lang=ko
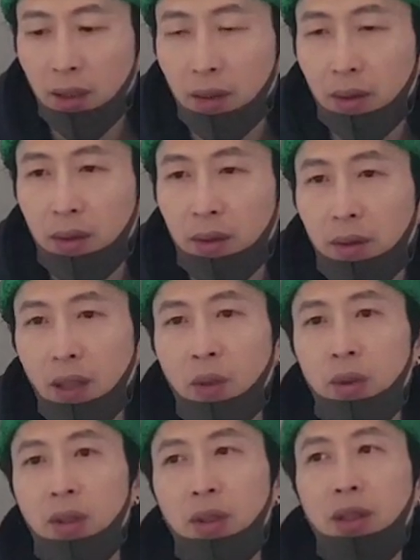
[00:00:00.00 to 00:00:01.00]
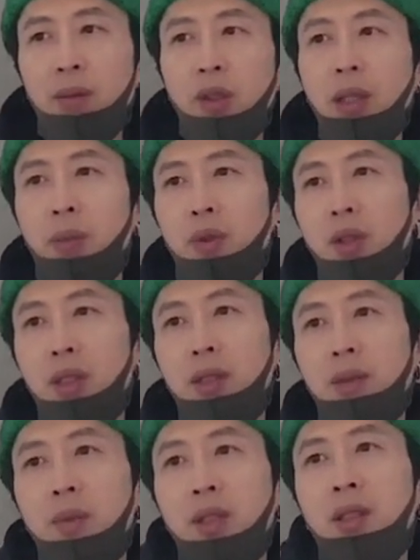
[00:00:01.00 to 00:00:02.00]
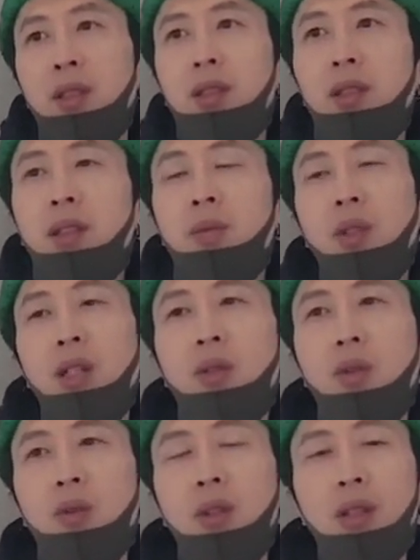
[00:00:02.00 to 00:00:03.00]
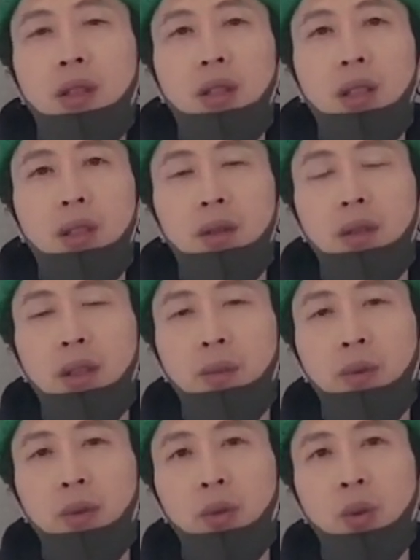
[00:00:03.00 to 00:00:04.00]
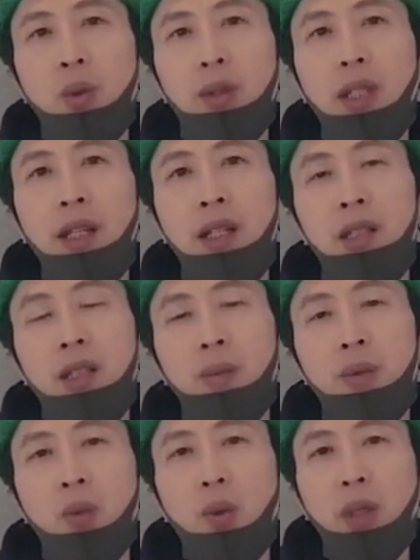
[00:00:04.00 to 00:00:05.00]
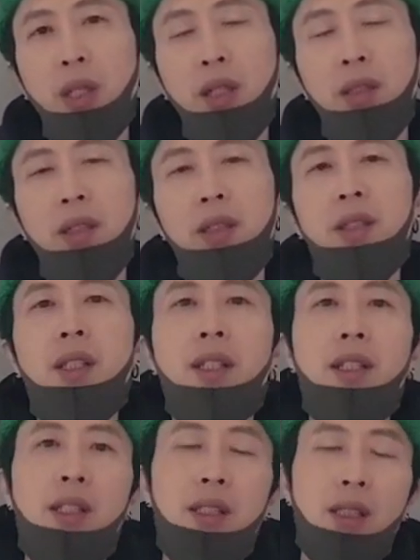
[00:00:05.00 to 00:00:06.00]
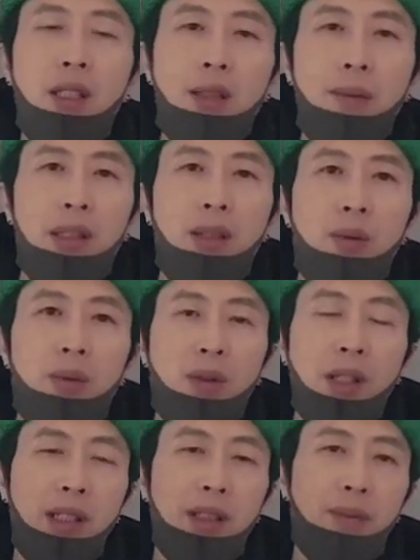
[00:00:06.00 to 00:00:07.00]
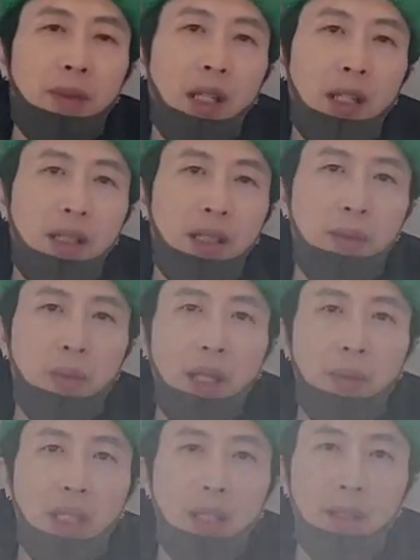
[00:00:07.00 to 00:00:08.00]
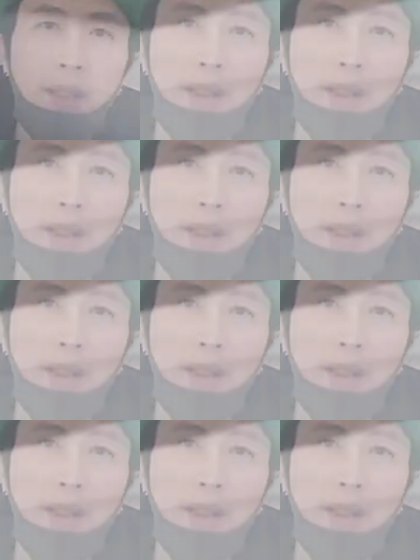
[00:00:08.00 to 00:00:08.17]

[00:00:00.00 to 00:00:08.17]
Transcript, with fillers: 어, 나오는 것들 뭐 예쁜 거 있으면은 리뷰할 거고요. 어, 앞으로도 다양한 제품 소개하는 채널 만들어 보도록 하겠습니다. 감사합니다.